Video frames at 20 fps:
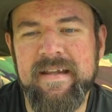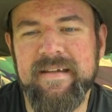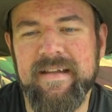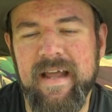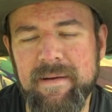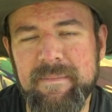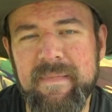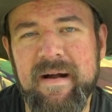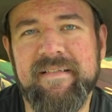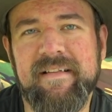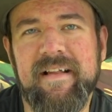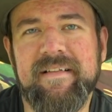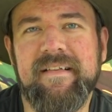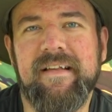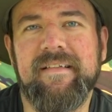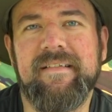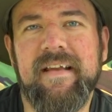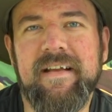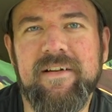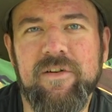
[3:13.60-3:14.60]
damals, als
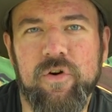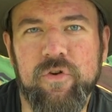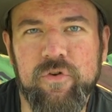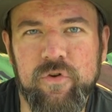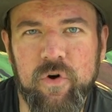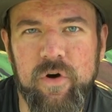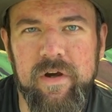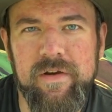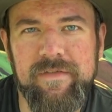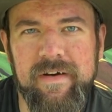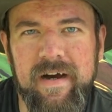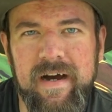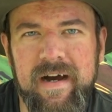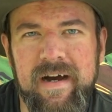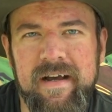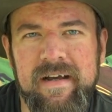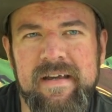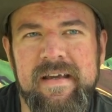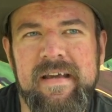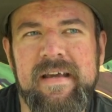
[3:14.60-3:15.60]
das Ding noch neu
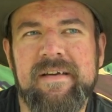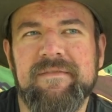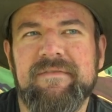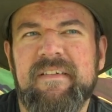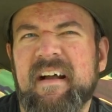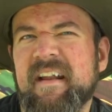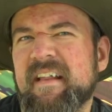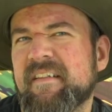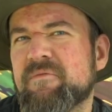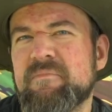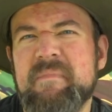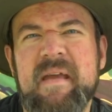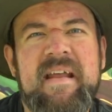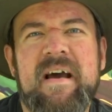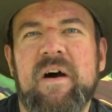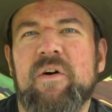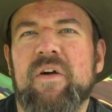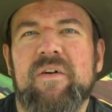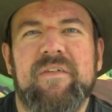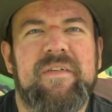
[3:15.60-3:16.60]
war, war das
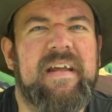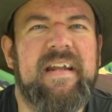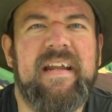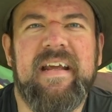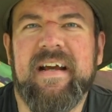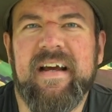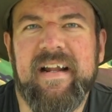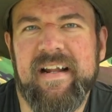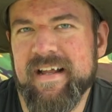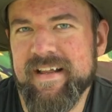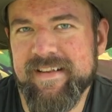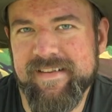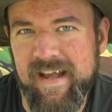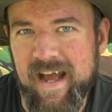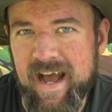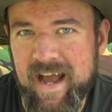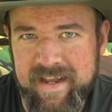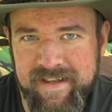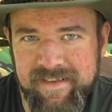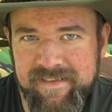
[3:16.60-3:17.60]
mehr oder weniger das
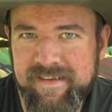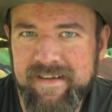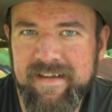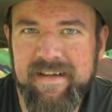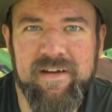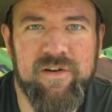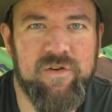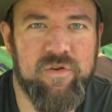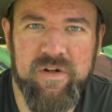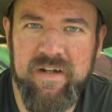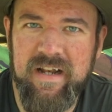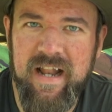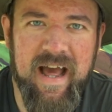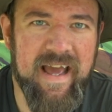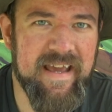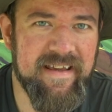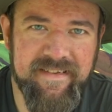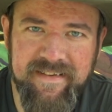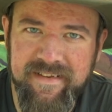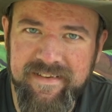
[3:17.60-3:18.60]
einzige und
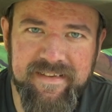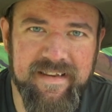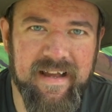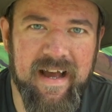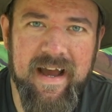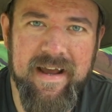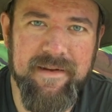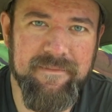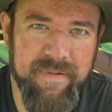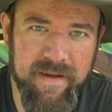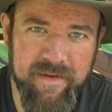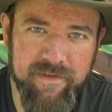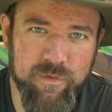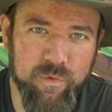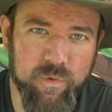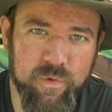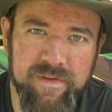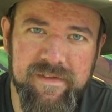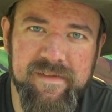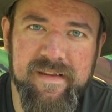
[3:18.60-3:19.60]
leichteste
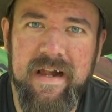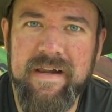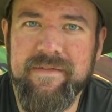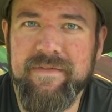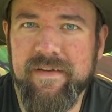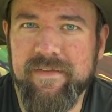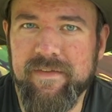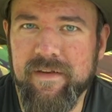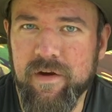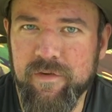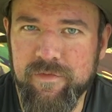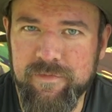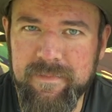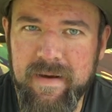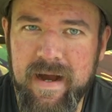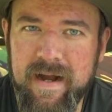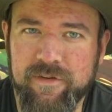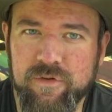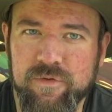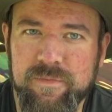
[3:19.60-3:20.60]
Ein-Personen-Zelt, was du auf dem
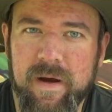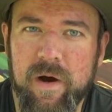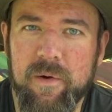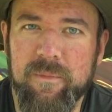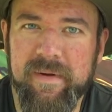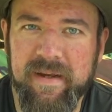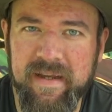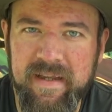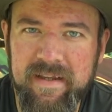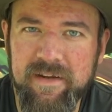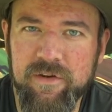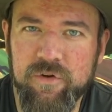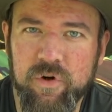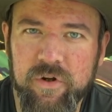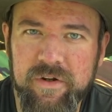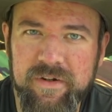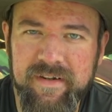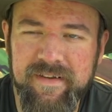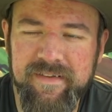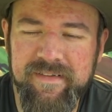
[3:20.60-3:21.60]
Markt überhaupt kriegen
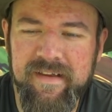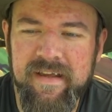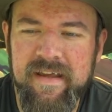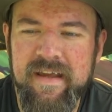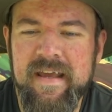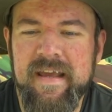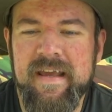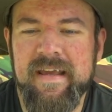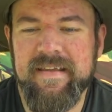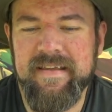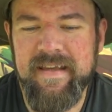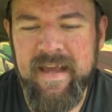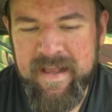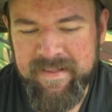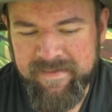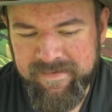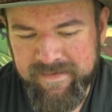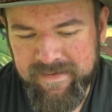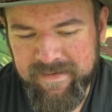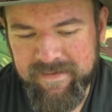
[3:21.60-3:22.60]
konntest.
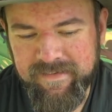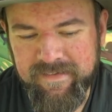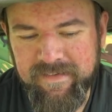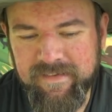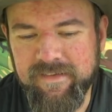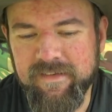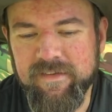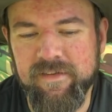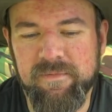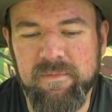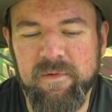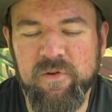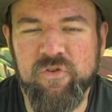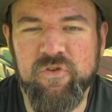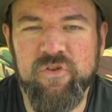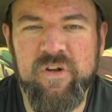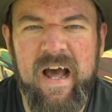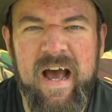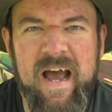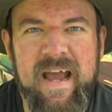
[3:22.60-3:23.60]
Jetzt ist es
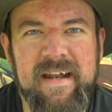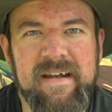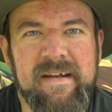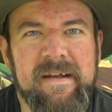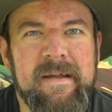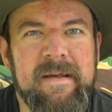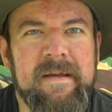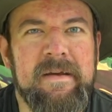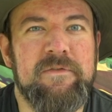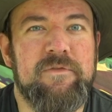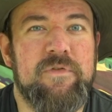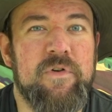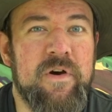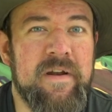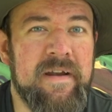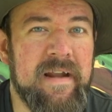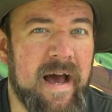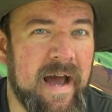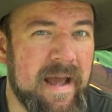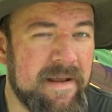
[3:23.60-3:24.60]
inzwischen ein für
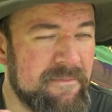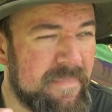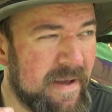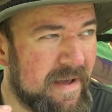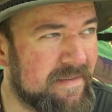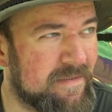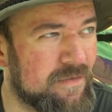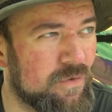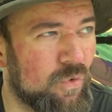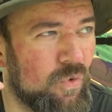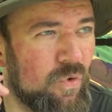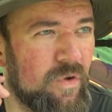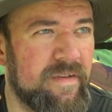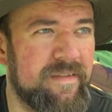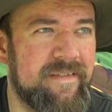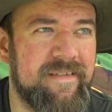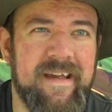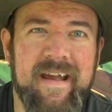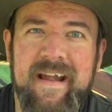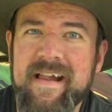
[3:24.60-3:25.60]
ein
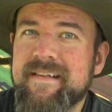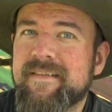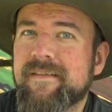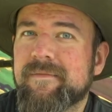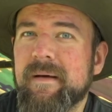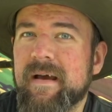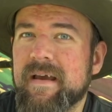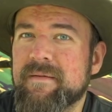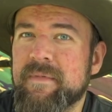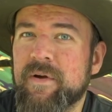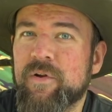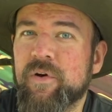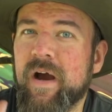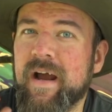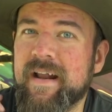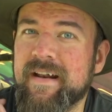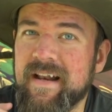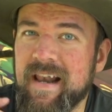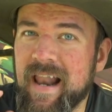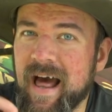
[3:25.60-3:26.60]
Ein-Personen-Zelt zwar immer noch
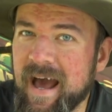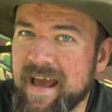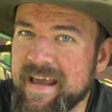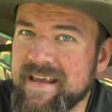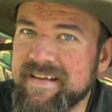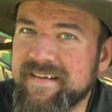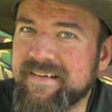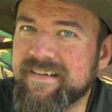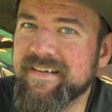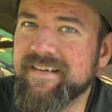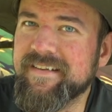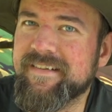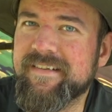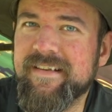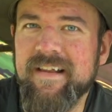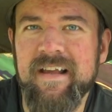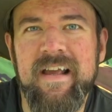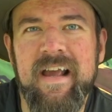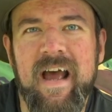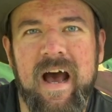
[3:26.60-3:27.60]
ein
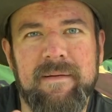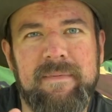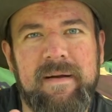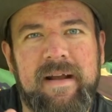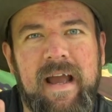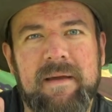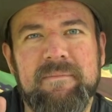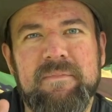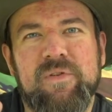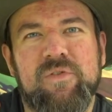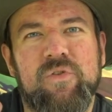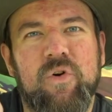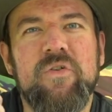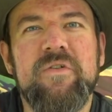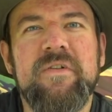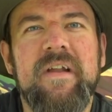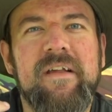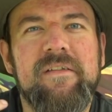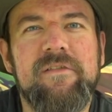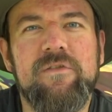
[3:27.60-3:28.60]
leichtes, aber kein
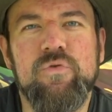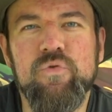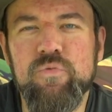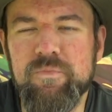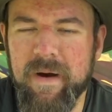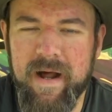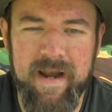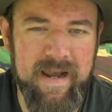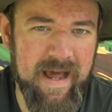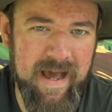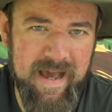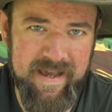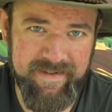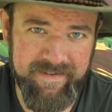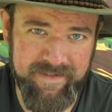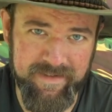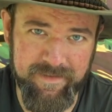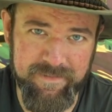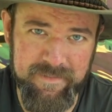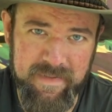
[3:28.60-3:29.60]
besonders super
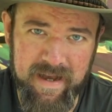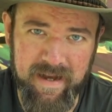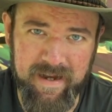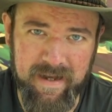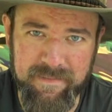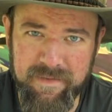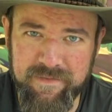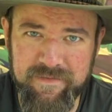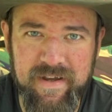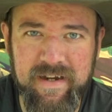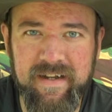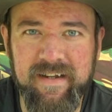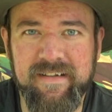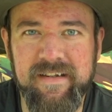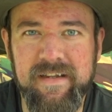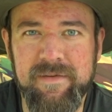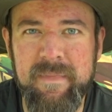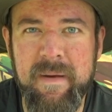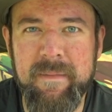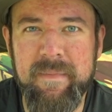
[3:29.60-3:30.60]
leichtes mehr, kann man wirklich
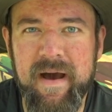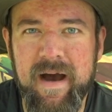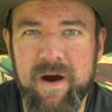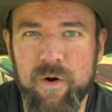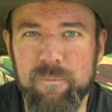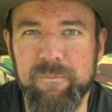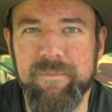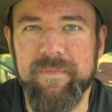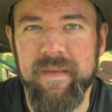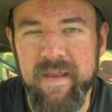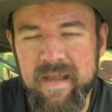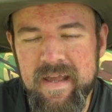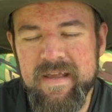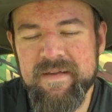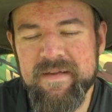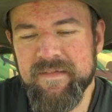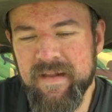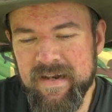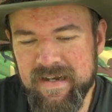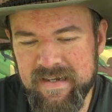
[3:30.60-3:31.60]
nicht mehr behaupten.
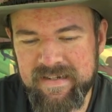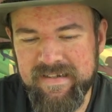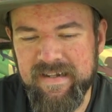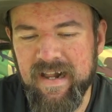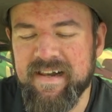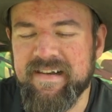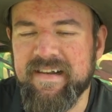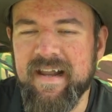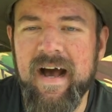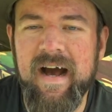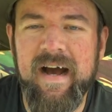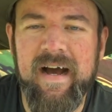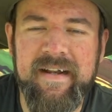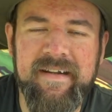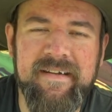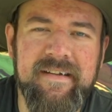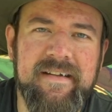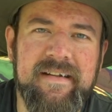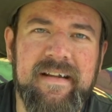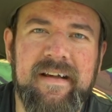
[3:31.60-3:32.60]
Liegt halt
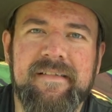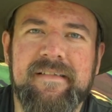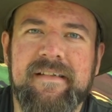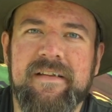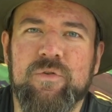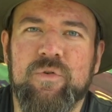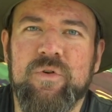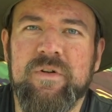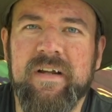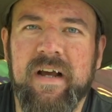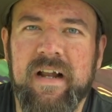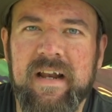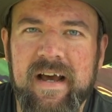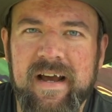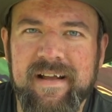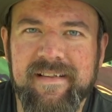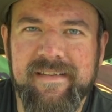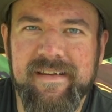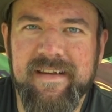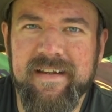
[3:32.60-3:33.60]
daran, dass die
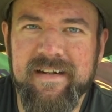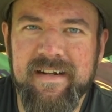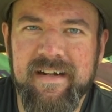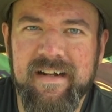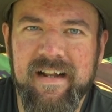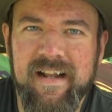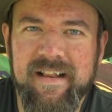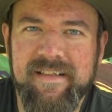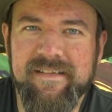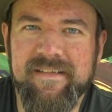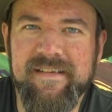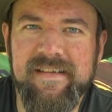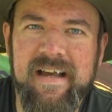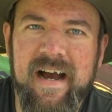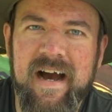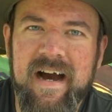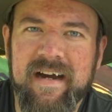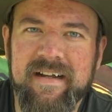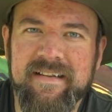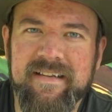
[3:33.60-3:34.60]
Ultraleitzähne in den letzten
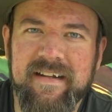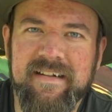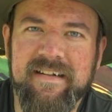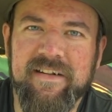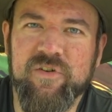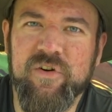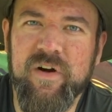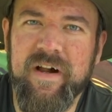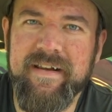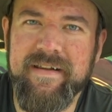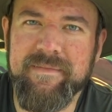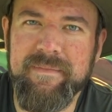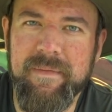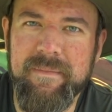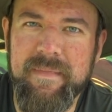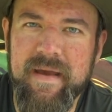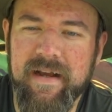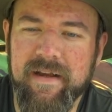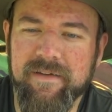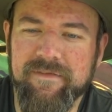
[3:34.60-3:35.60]
Jahren dann doch halt immer
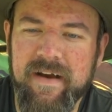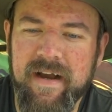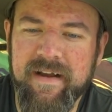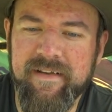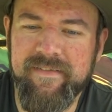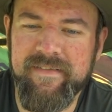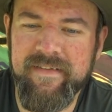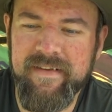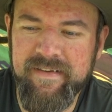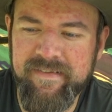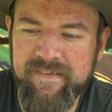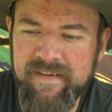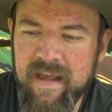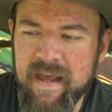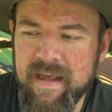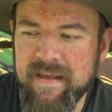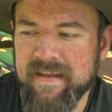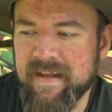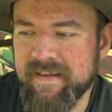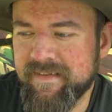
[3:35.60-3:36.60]
mehr gewachsen ist.
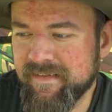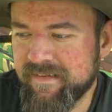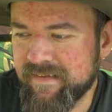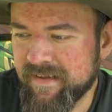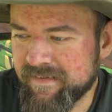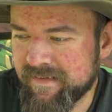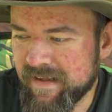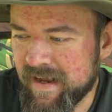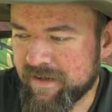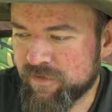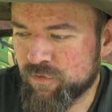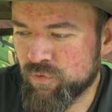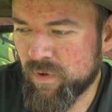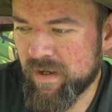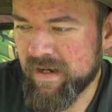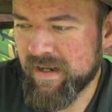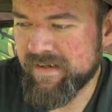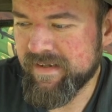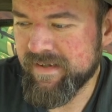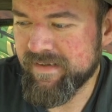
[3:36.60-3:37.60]
Jetzt ist das Akto
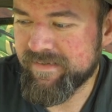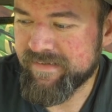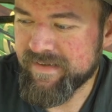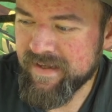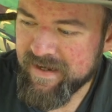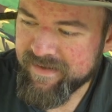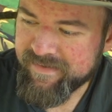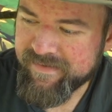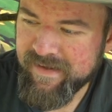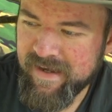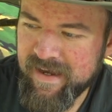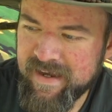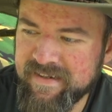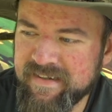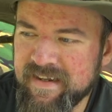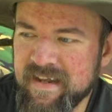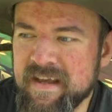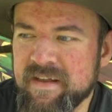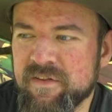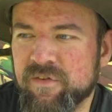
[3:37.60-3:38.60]
allerdings derzeit
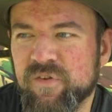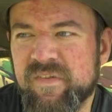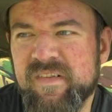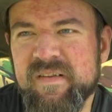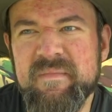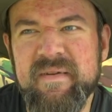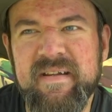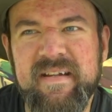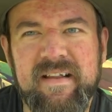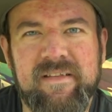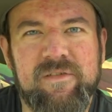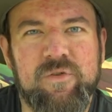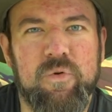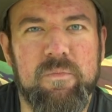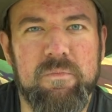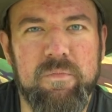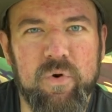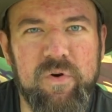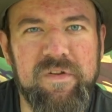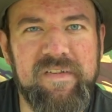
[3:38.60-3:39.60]
so ziemlich das
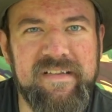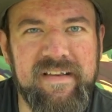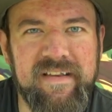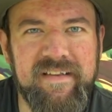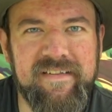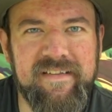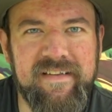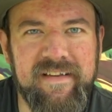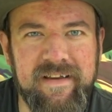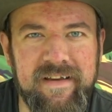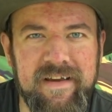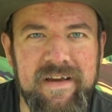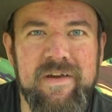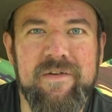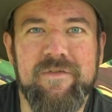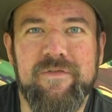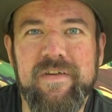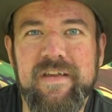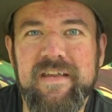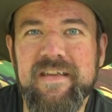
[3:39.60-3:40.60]
robusteste
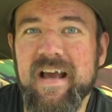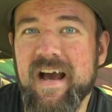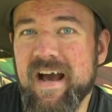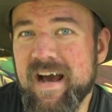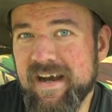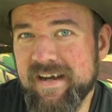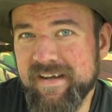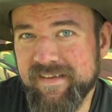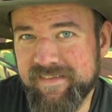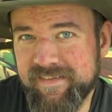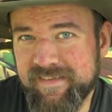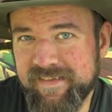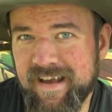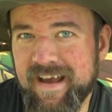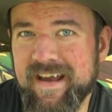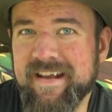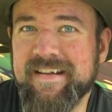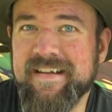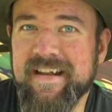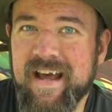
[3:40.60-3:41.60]
vier
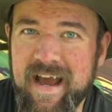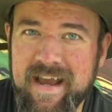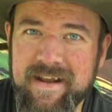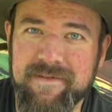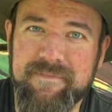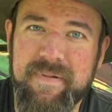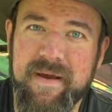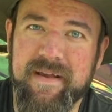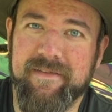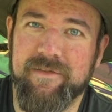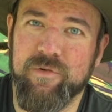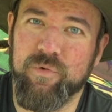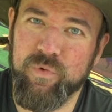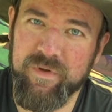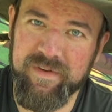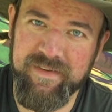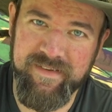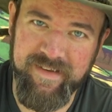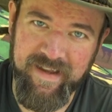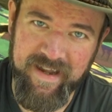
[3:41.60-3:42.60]
jahreszeiten ein
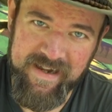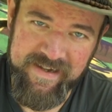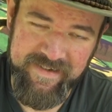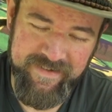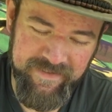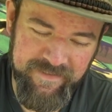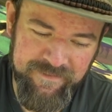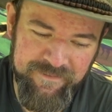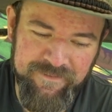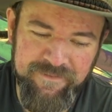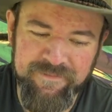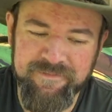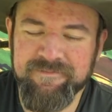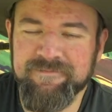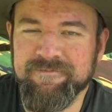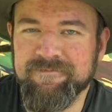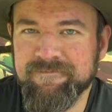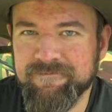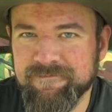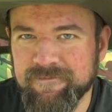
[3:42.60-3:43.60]
Personenzelt.
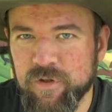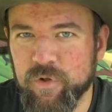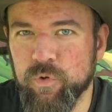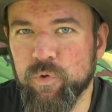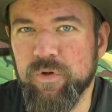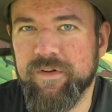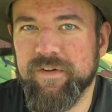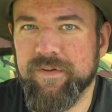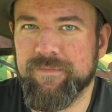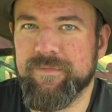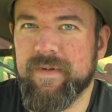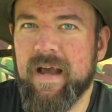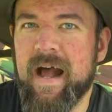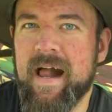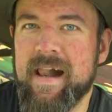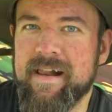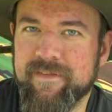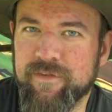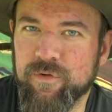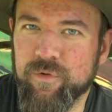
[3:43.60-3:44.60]
Gut,
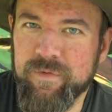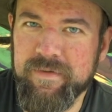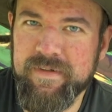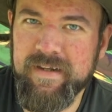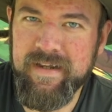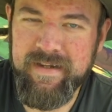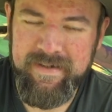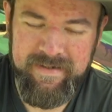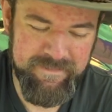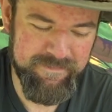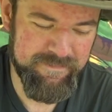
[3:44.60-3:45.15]
also den